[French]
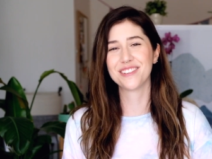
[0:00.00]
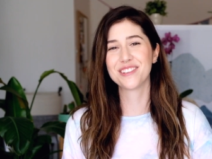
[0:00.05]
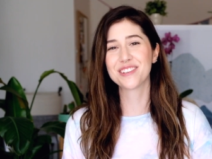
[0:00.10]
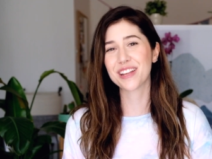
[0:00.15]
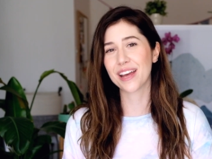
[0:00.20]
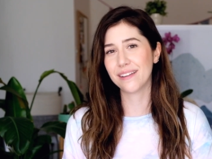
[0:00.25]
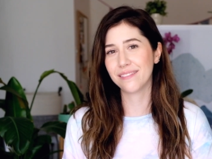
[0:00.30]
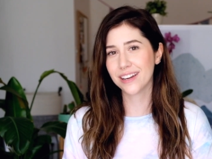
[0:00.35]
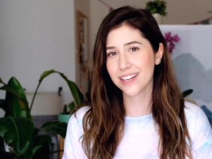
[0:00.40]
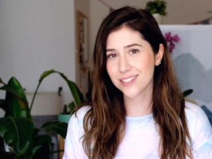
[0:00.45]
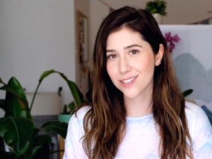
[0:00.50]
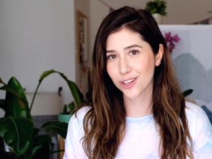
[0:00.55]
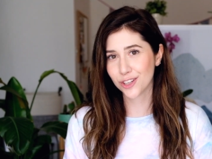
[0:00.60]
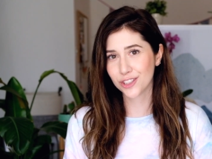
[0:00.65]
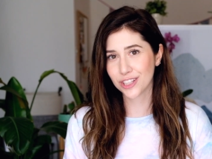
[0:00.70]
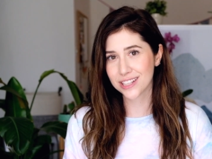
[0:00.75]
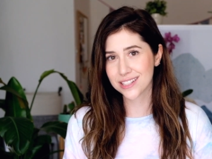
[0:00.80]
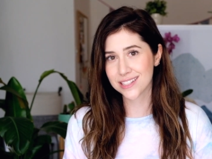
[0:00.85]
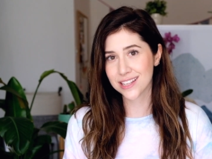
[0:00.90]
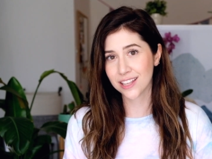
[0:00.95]
je travaille sur
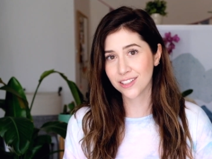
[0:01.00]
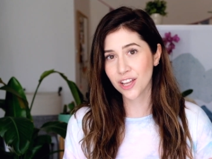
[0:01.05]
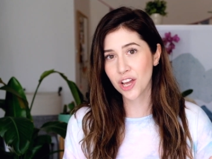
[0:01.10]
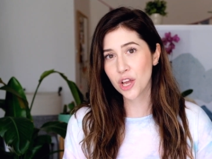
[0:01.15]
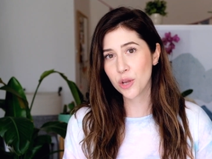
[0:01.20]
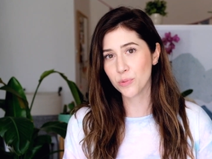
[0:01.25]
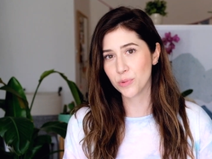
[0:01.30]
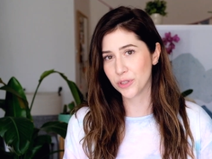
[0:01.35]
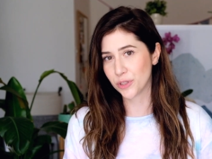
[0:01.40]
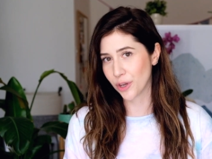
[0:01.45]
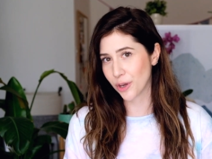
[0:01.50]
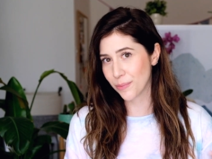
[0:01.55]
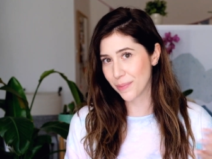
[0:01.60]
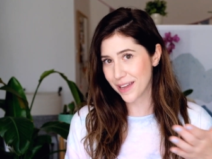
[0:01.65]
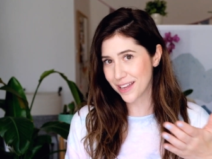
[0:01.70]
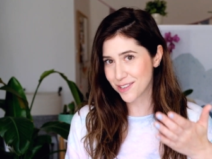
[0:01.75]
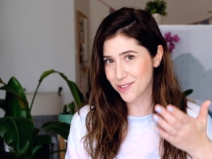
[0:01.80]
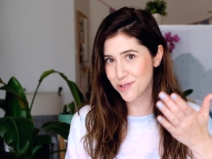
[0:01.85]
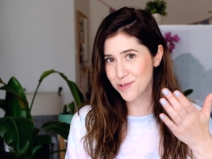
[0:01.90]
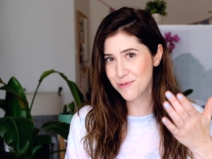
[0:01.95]
un ordinateur 8 heures
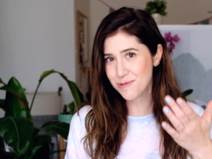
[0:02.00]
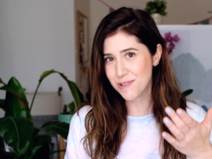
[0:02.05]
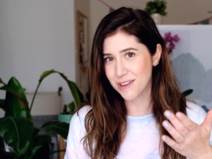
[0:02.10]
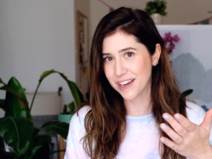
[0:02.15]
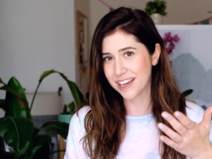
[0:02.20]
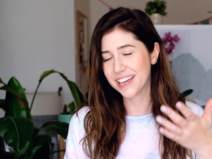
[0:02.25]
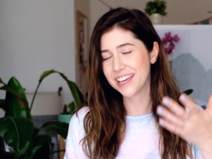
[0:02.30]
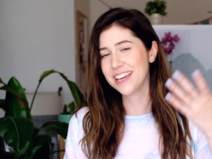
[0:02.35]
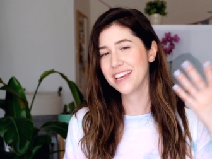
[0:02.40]
par jour,